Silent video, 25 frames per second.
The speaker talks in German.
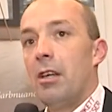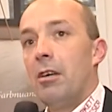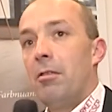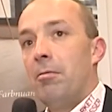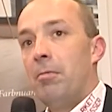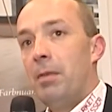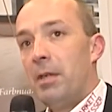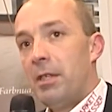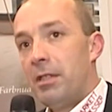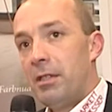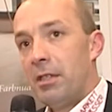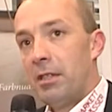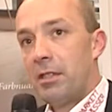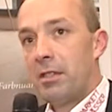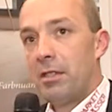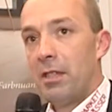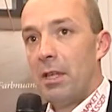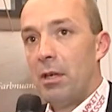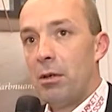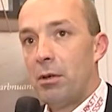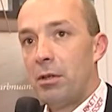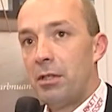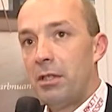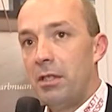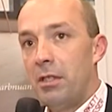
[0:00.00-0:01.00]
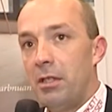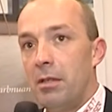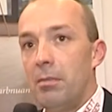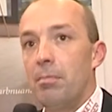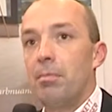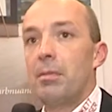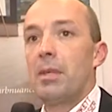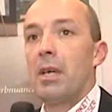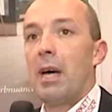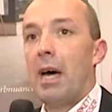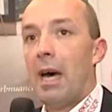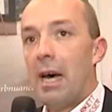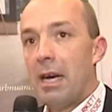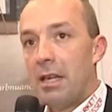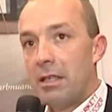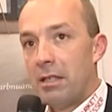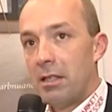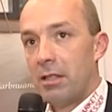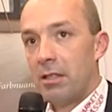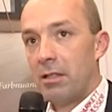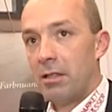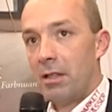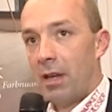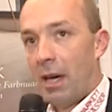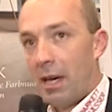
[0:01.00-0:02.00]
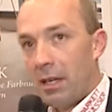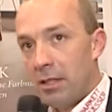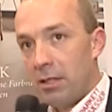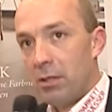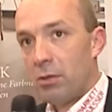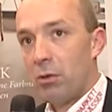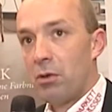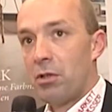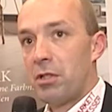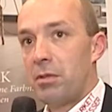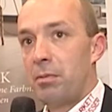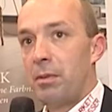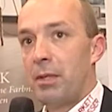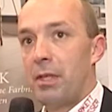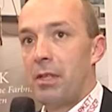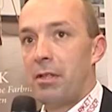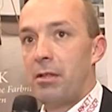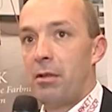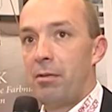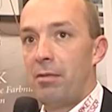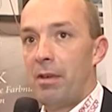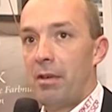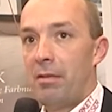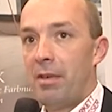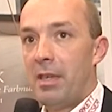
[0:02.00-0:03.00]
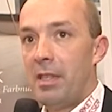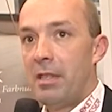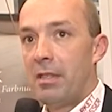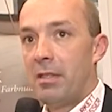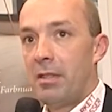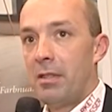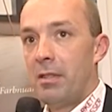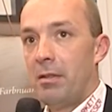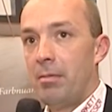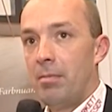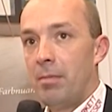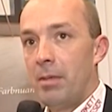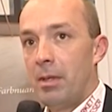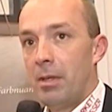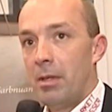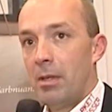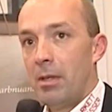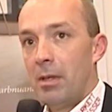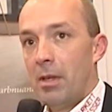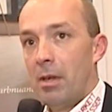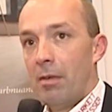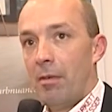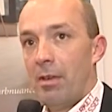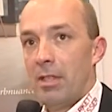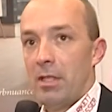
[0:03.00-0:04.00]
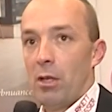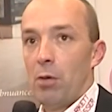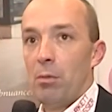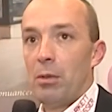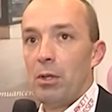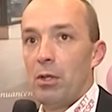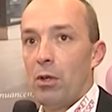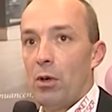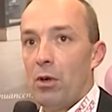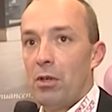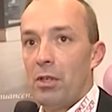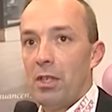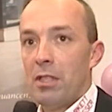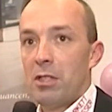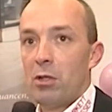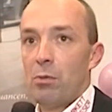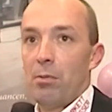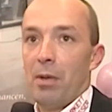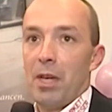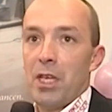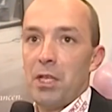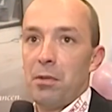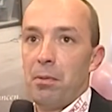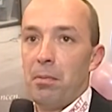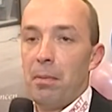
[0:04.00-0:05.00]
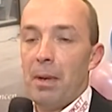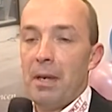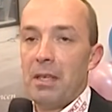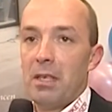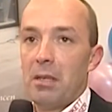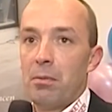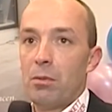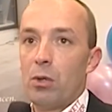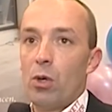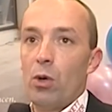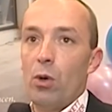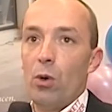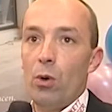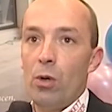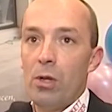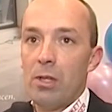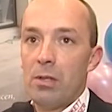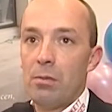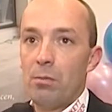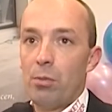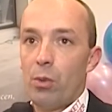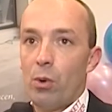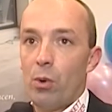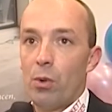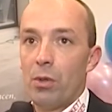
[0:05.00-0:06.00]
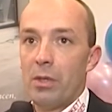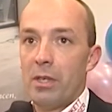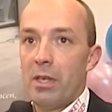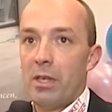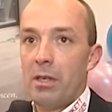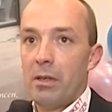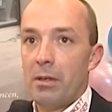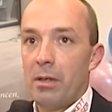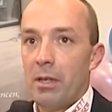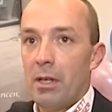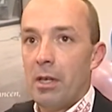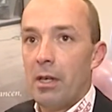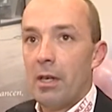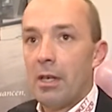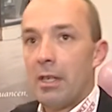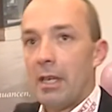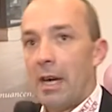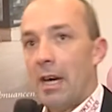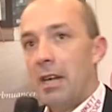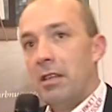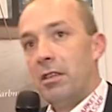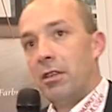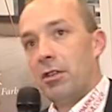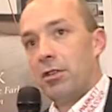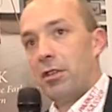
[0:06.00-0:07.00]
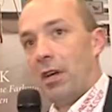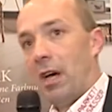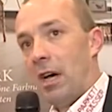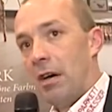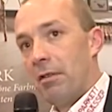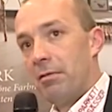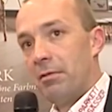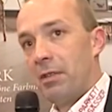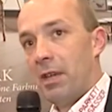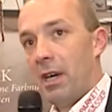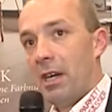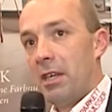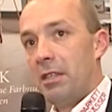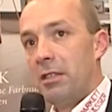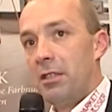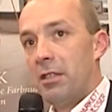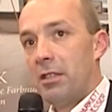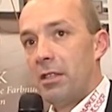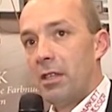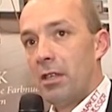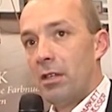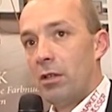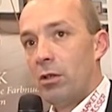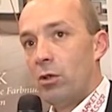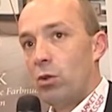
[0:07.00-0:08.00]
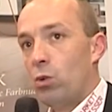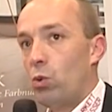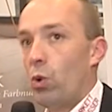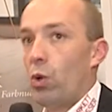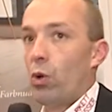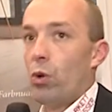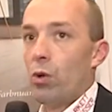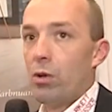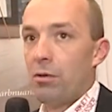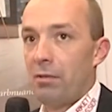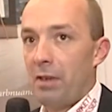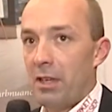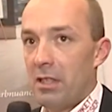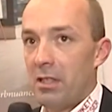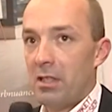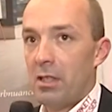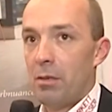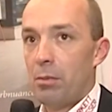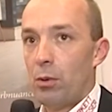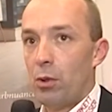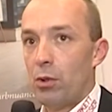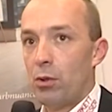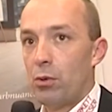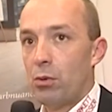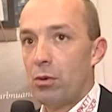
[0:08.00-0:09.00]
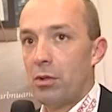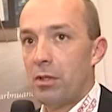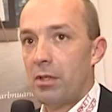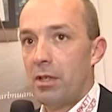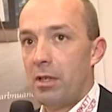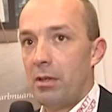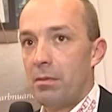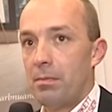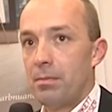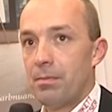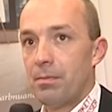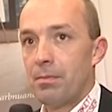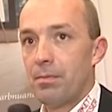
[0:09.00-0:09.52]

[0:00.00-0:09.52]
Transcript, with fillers: Wichtig sind auch die geeigneten Reinigungsmittel zu verwenden. Was auch bedeutet, zum Beispiel bei einem geölten Boden keine scharfen Reiniger, nur rückfettende Produkte.